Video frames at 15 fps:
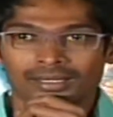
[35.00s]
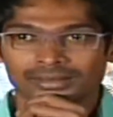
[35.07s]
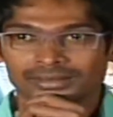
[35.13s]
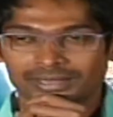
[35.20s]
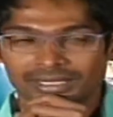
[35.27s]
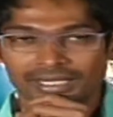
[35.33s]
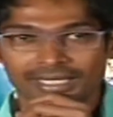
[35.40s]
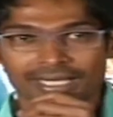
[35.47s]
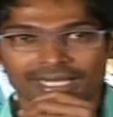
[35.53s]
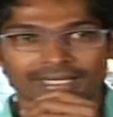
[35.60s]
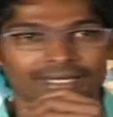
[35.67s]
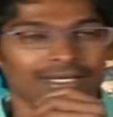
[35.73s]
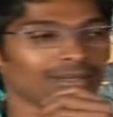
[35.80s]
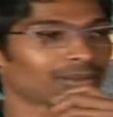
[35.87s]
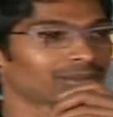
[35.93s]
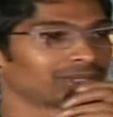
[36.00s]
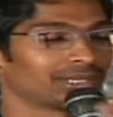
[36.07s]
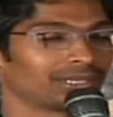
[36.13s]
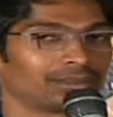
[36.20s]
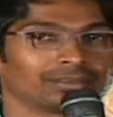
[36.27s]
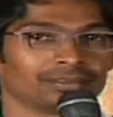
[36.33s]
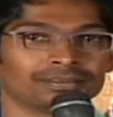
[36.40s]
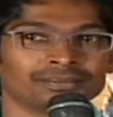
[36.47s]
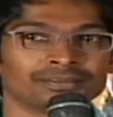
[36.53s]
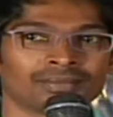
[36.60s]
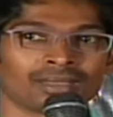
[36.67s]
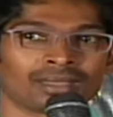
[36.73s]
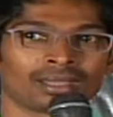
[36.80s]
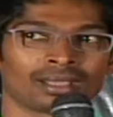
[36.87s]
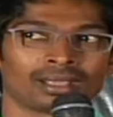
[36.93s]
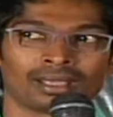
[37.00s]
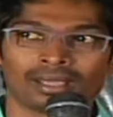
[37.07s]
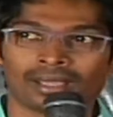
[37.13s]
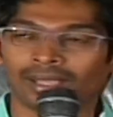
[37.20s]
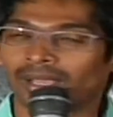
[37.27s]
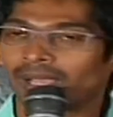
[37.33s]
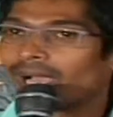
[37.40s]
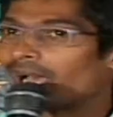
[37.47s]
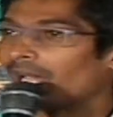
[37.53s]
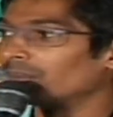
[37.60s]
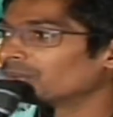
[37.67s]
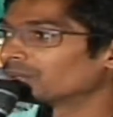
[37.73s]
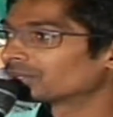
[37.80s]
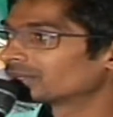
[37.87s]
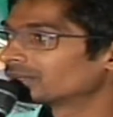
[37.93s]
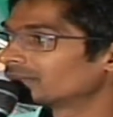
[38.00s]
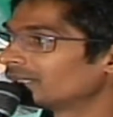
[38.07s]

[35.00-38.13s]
చిన్ని నా దగ్గరికి వచ్చాడు ఆల్మోస్ట్